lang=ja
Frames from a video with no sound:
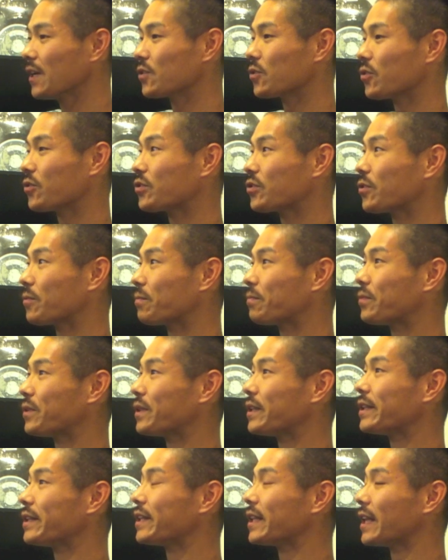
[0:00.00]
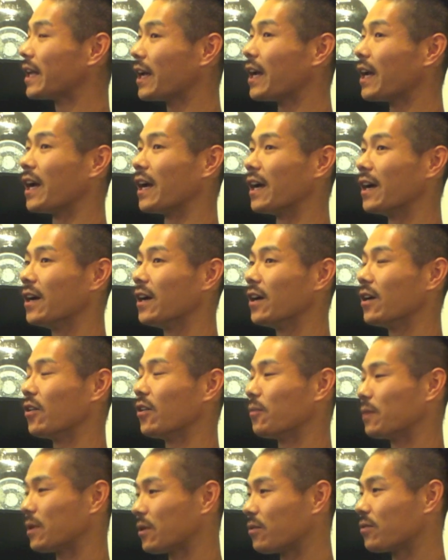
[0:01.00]
そういうショップ行って
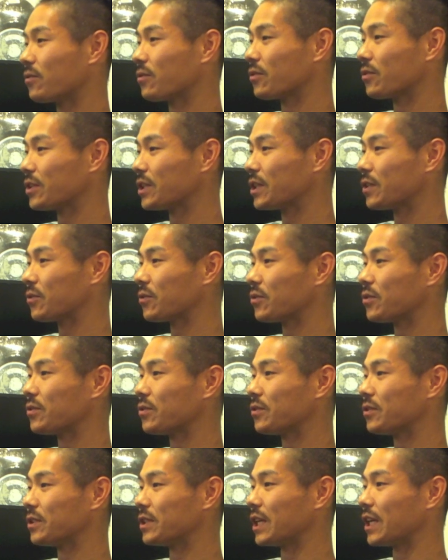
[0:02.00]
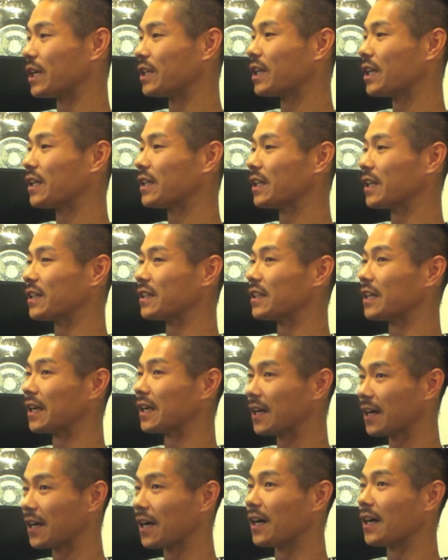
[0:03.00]
お前本当にそういうふうになりたいんだった
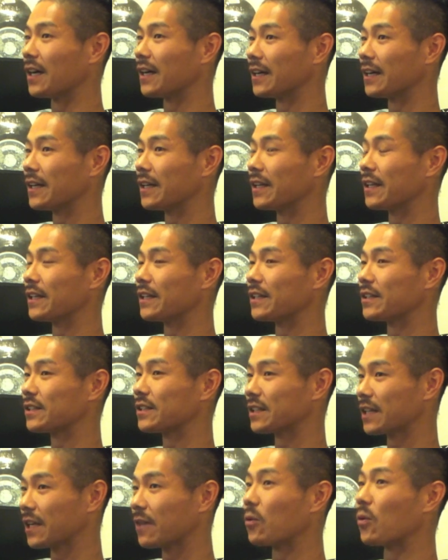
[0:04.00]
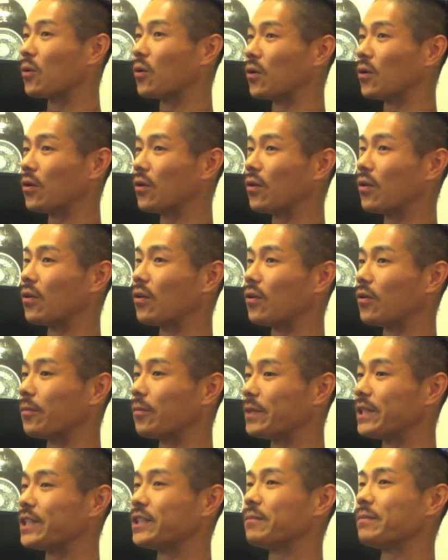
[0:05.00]
ら、つってこ
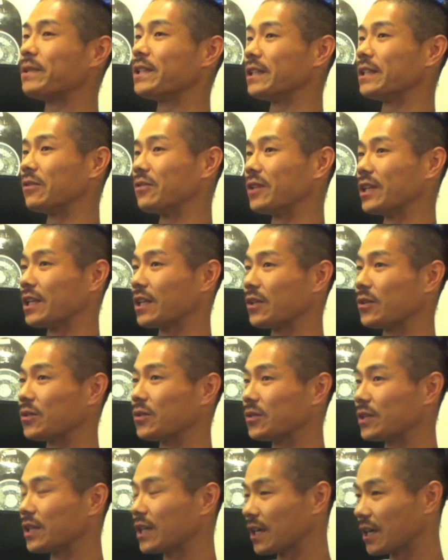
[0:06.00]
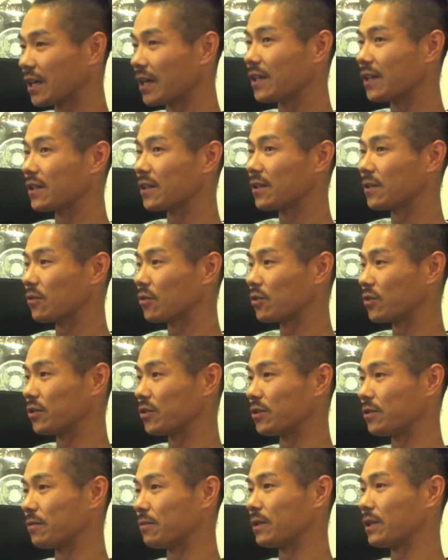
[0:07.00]
う導いてくれたというかこう
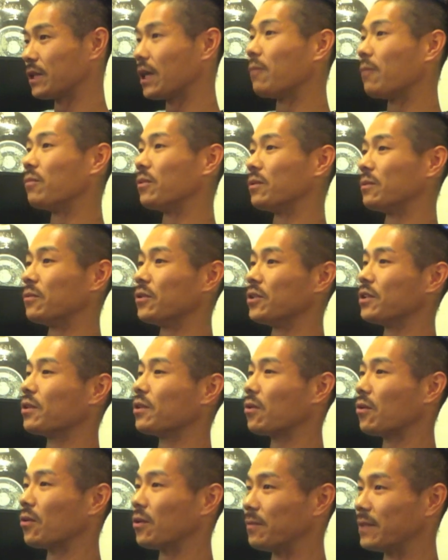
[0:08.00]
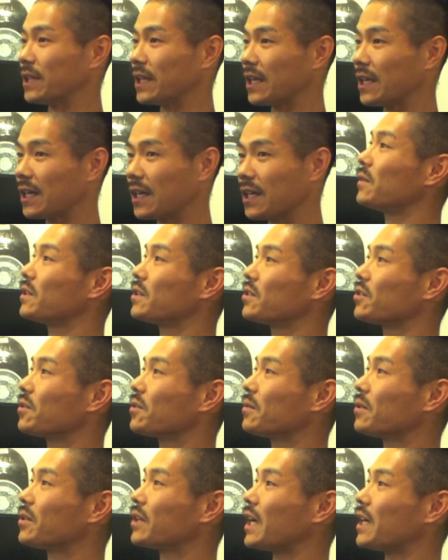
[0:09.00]
いうキャンプにも行ってこいみたいな
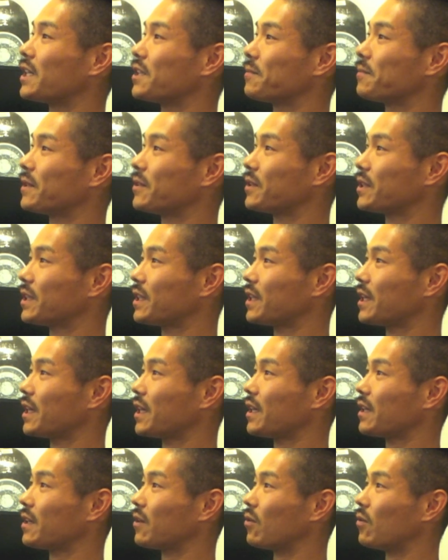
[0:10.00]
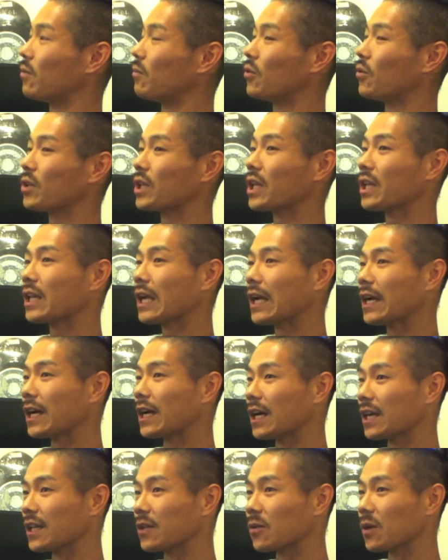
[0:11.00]
スノーボード始めるきっかけってこうモテたい
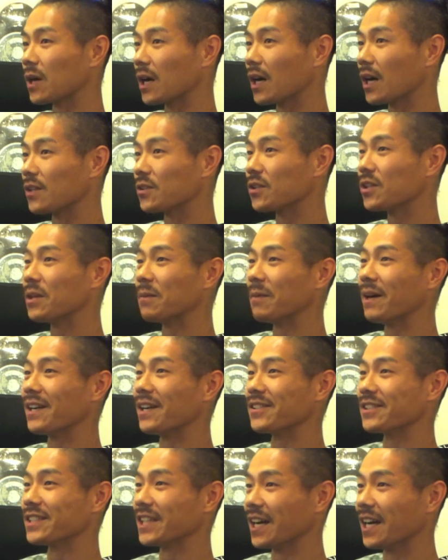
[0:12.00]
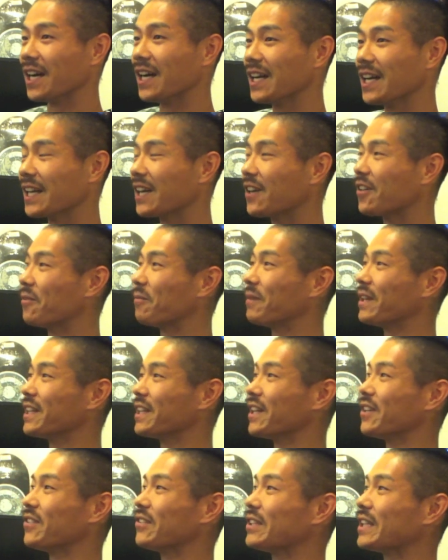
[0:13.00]
からとかそういうのもあるじゃん結構みん
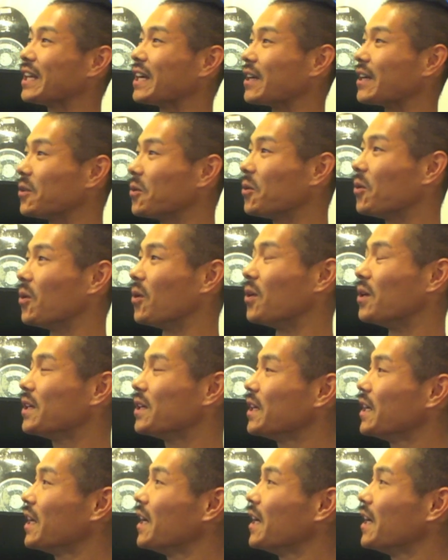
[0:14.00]
な言うんだけど、はい、